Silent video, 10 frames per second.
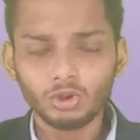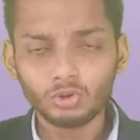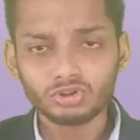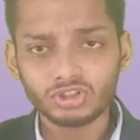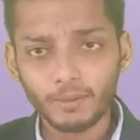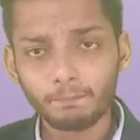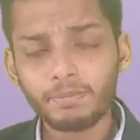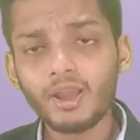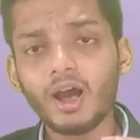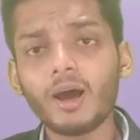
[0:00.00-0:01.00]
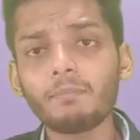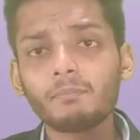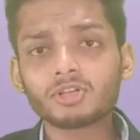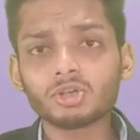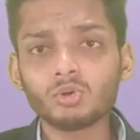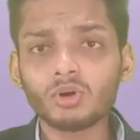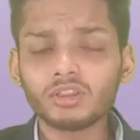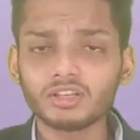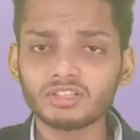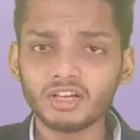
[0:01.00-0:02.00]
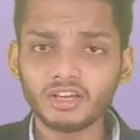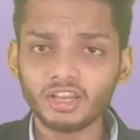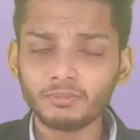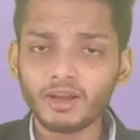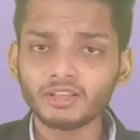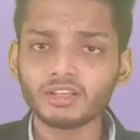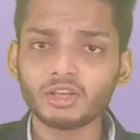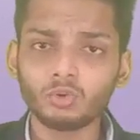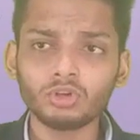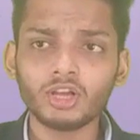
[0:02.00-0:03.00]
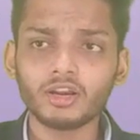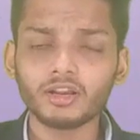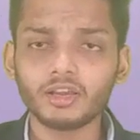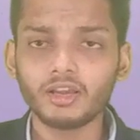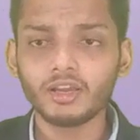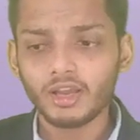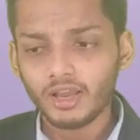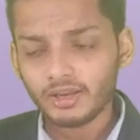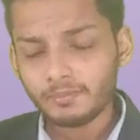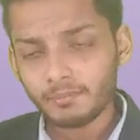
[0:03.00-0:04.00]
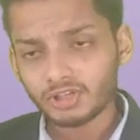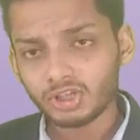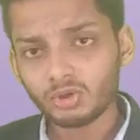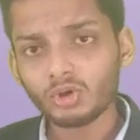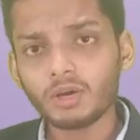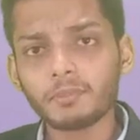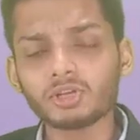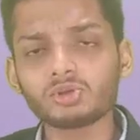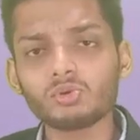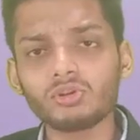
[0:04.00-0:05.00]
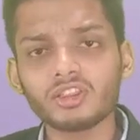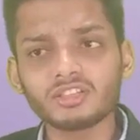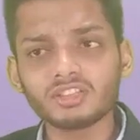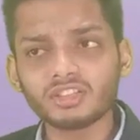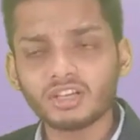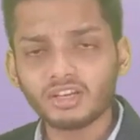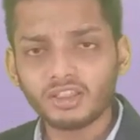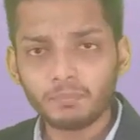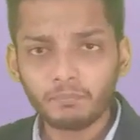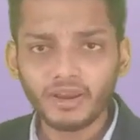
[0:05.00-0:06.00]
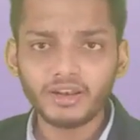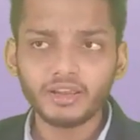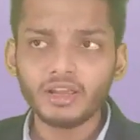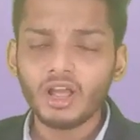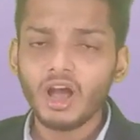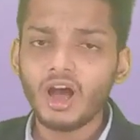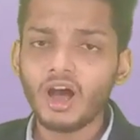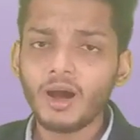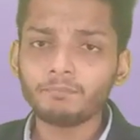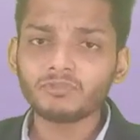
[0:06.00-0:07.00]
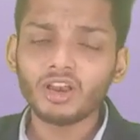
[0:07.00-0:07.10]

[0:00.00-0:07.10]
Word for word: तो जब भी आप मछलियों का संचय करें इस बात का जरूर ध्यान रखें कि मछलियों के बच्चों को संचित करने से पहले आप